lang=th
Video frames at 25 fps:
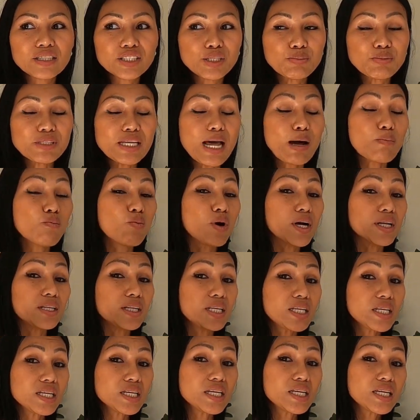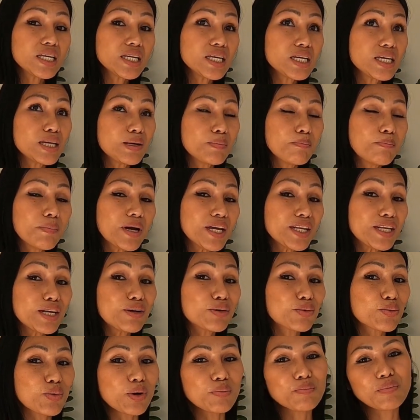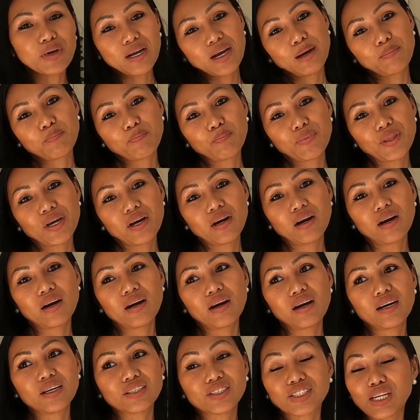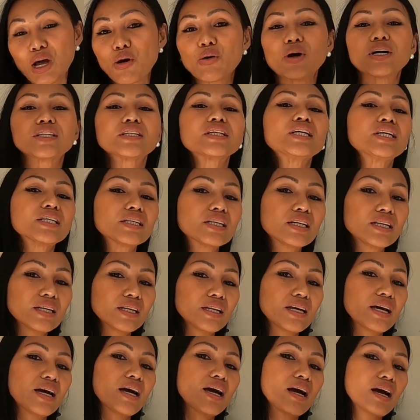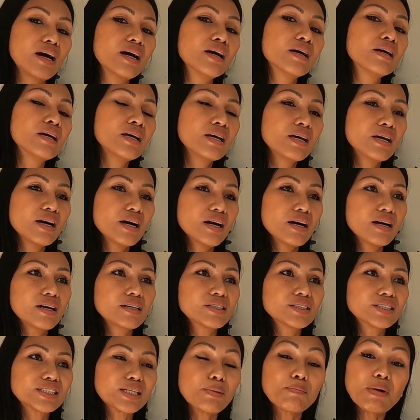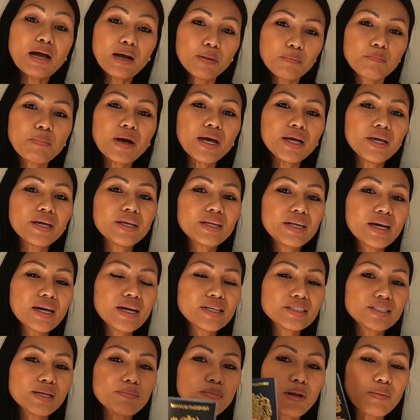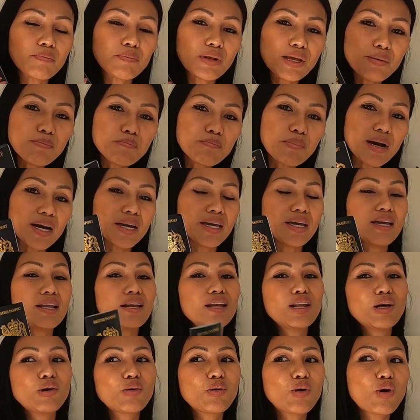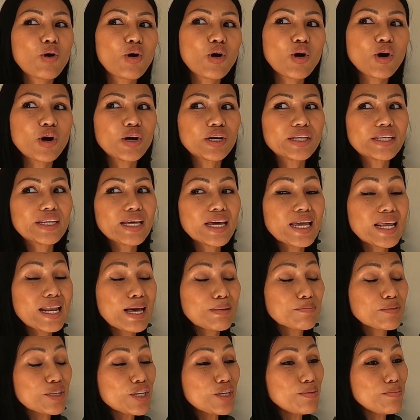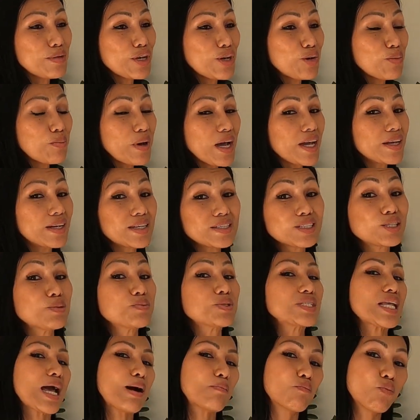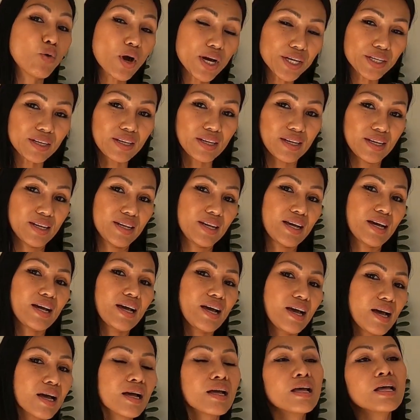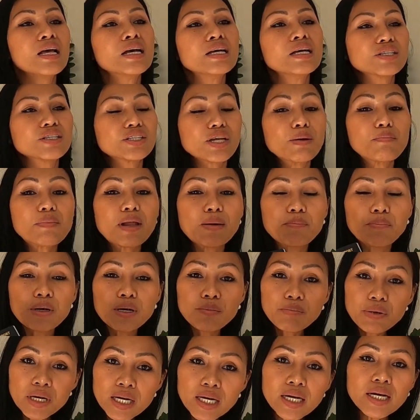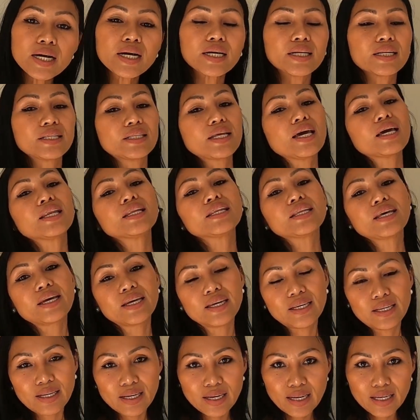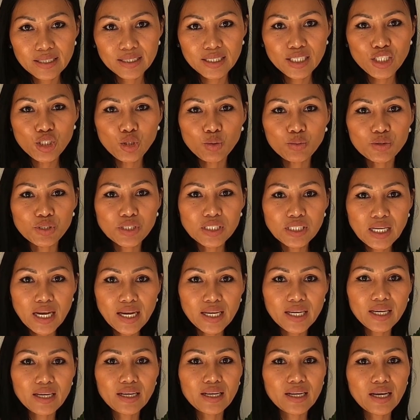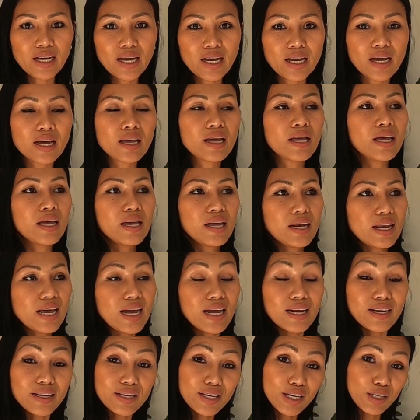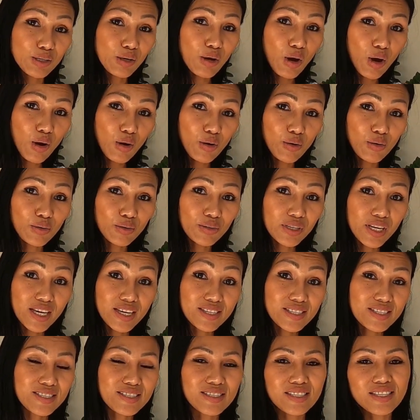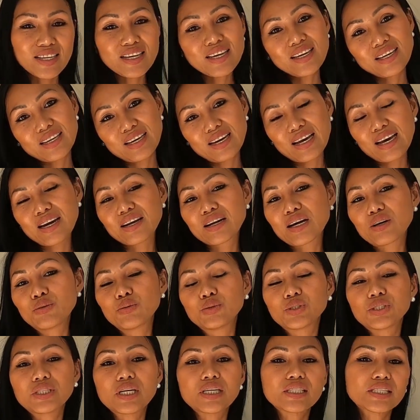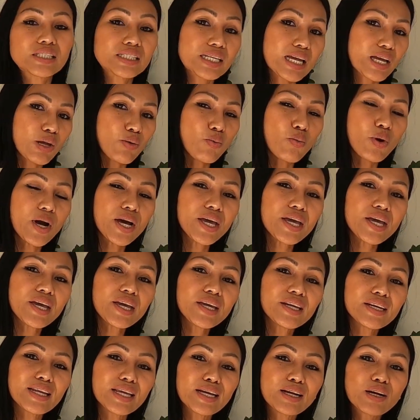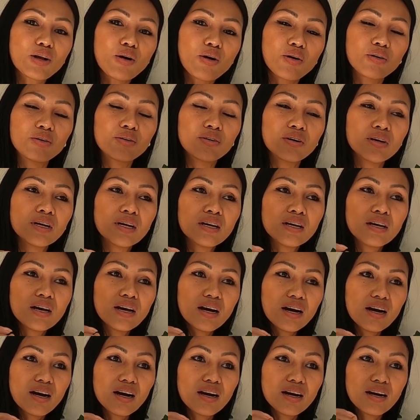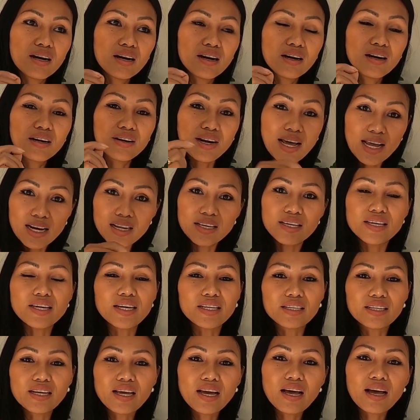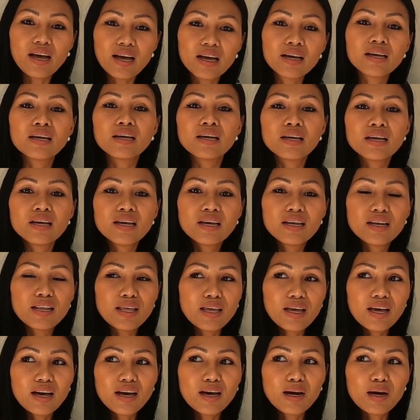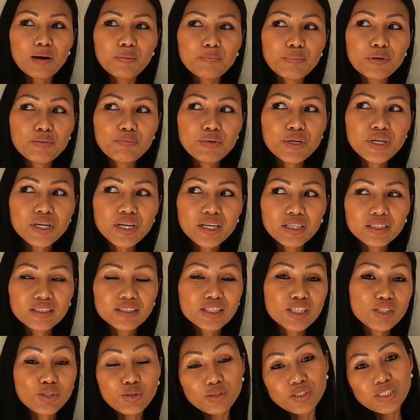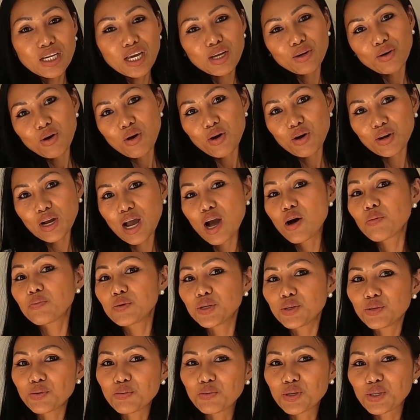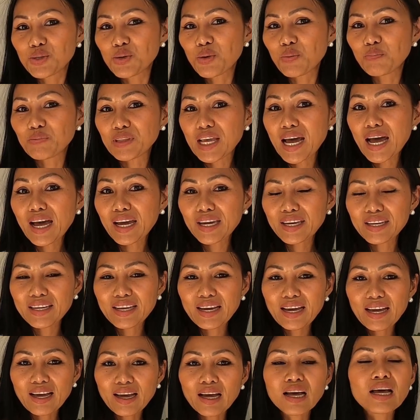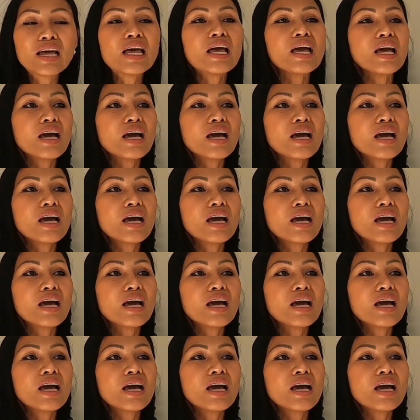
สิบสามวันนี้ไม่ได้รวมกับเสาร์อาทิตย์นะคะสมัครไปนะคะสำหรับเล่มใหม่แล้วก็ได้รับอีเมลภายในสิบสามวันนะคะสำหรับเพื่อนๆท่านใดนะคะที่สนใจนะคะรายละเอียดของเอเจนซี่นะคะเราจะใส่ไว้ในกล่องรายละเอียดนะคะและเพื่อนๆที่สนใจก็เข้าไปดูไปชมได้นะคะ